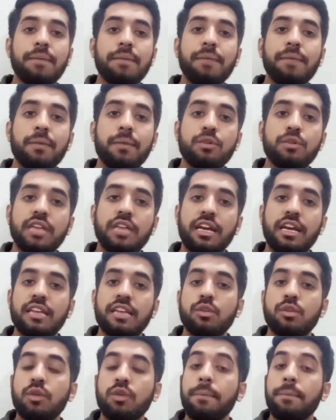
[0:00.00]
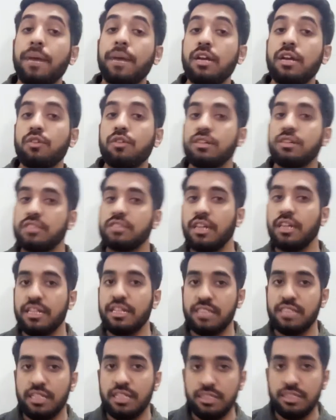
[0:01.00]
मैं आपको ये कहता हूँ कि बाय रिक्वेस्टें
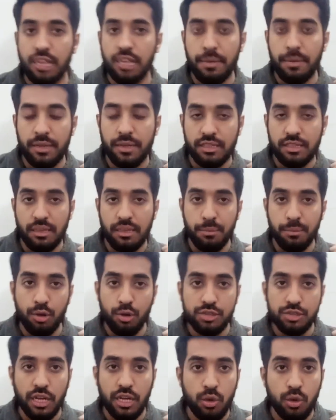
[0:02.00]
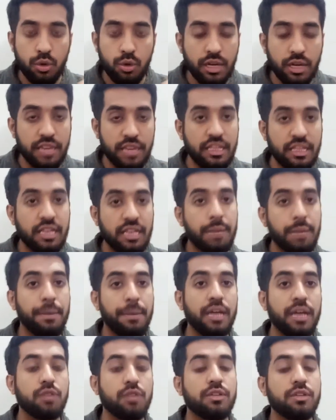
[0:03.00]
नज़र किस टाइम आती है बहुत सारे लोग कहते हैं कि बाय
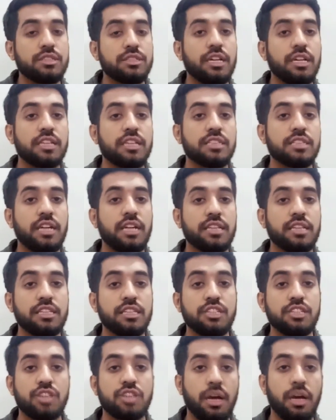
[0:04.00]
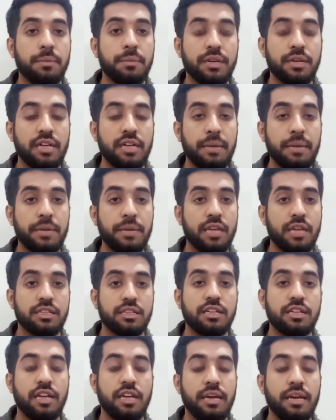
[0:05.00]
रिक्वेस्टें नज़र आती है शाम के टाइम रात के
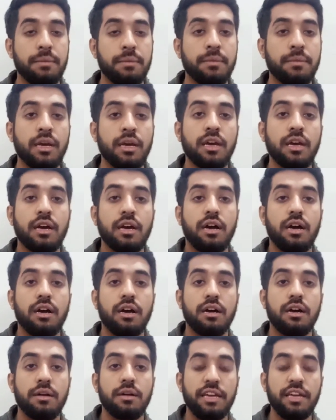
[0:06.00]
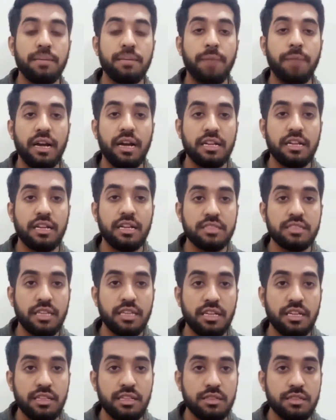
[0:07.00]
टाइम एक बारह से
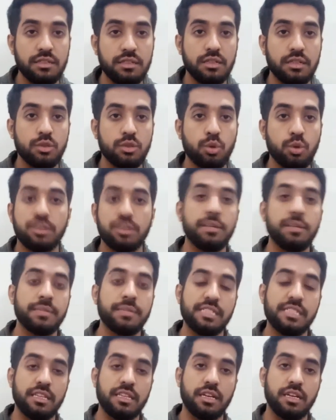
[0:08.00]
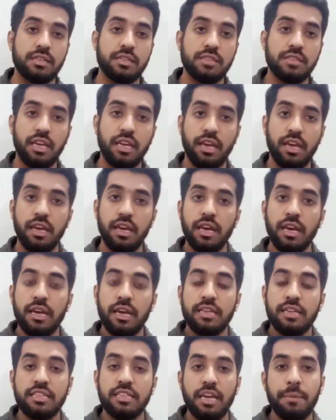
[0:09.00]
दो तीन बजे तक सही है
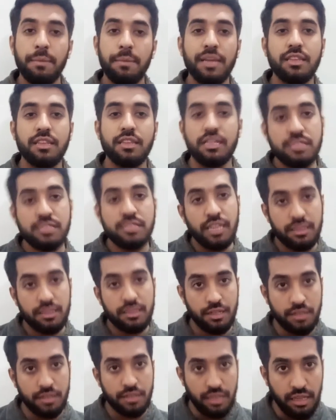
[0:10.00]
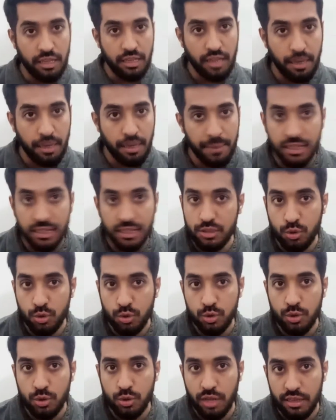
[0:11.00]
ये बात किसी हद तक ठीक है मैं किसी को
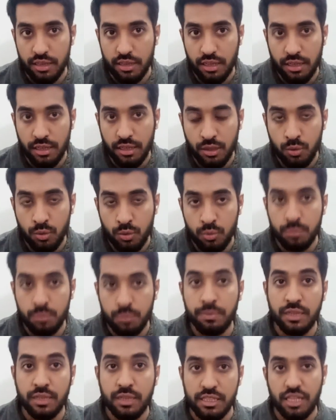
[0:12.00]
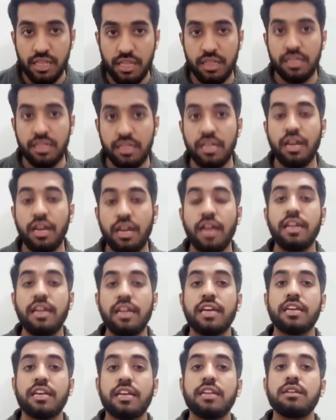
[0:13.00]
झुटलाता नहीं हूँ किसी हद तक ठीक है
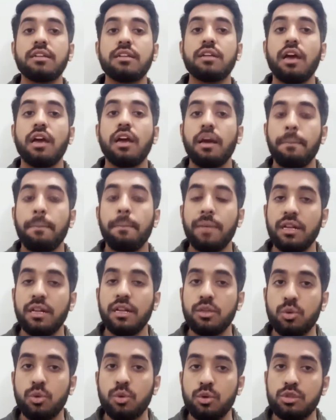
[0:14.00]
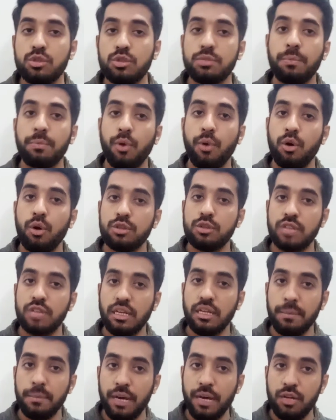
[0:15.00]
लेकिन मेरे दोस्त बहुत सारी
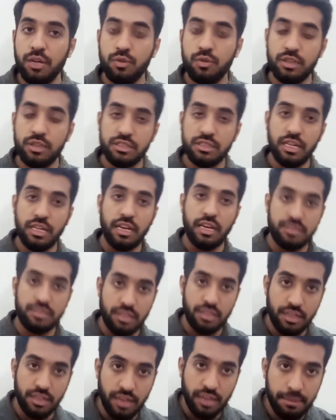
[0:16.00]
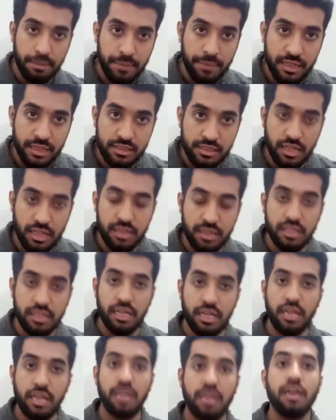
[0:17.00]
बाय रिक्वेस्टें असर के टाइम भी नज़र आती
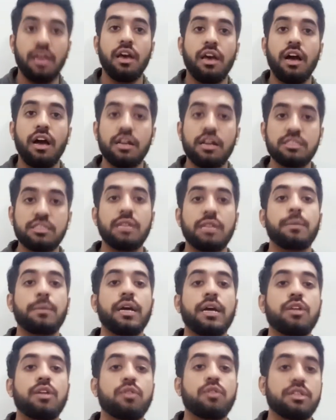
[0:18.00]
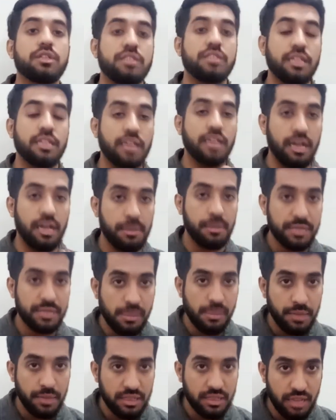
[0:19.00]
हैं अक्सर बाय रिक्वेस्टें ग्यारह बजे भी
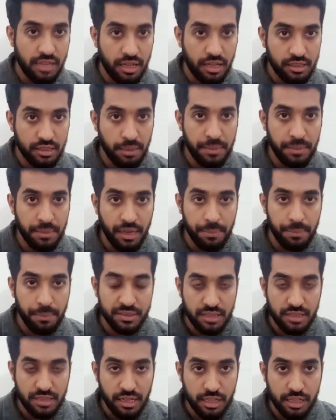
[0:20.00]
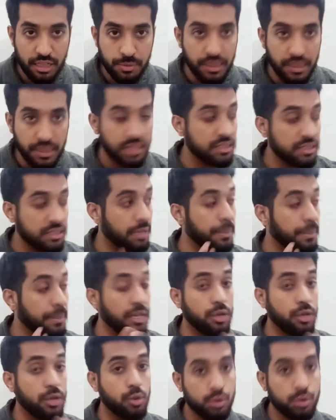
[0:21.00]
नज़र आती हैं मेरा पर्सनल एक्सपीरियंस है मैंने
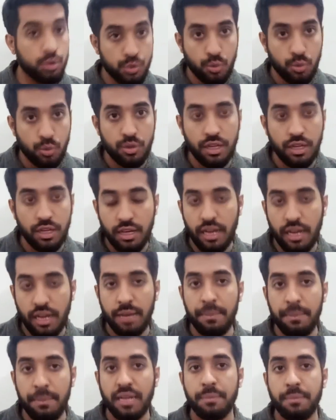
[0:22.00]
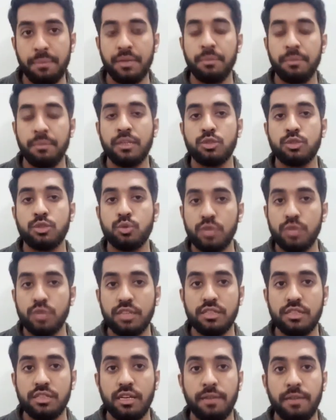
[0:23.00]
दोस्तों को देखा है मैंने अपने मेरे
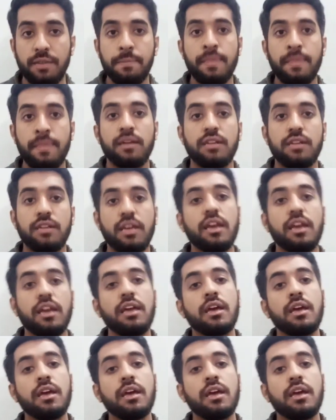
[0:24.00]
स्टूडेंट्स हैं ठीक है